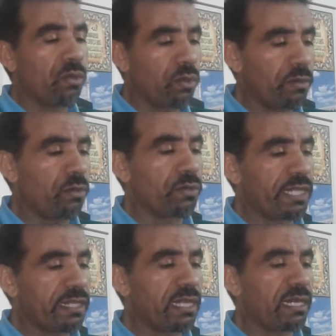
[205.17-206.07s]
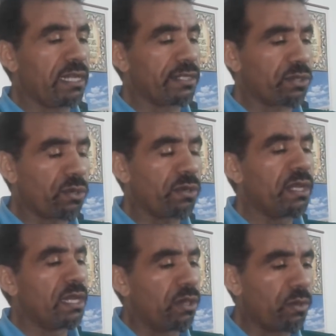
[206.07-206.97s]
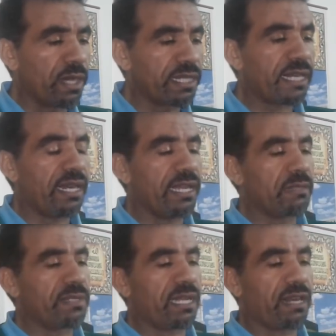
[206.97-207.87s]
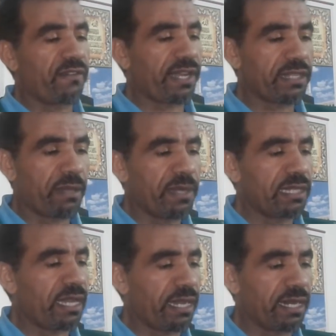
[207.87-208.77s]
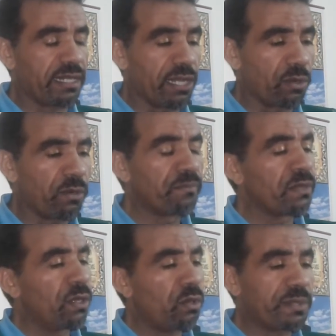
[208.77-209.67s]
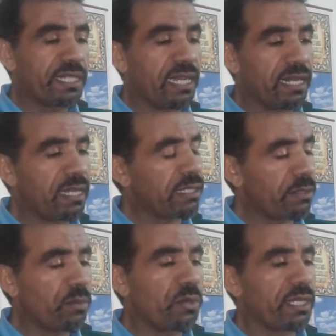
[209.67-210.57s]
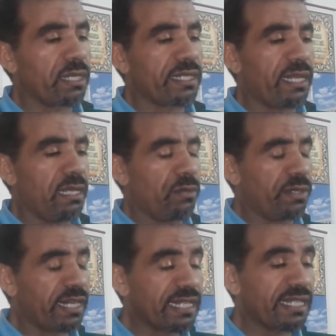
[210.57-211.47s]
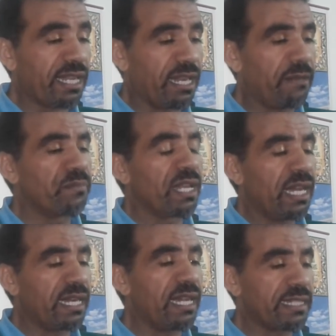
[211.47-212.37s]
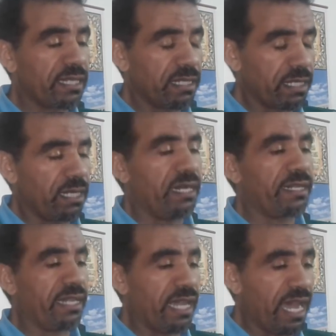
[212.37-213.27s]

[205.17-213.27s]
وسيدنا الله يسرو هو هضر على هذه المسألة في الخطابات الأخيرة ديالو وبالتالي كنطلبوا وزارة الصحة وزارة الصحة أنها يعني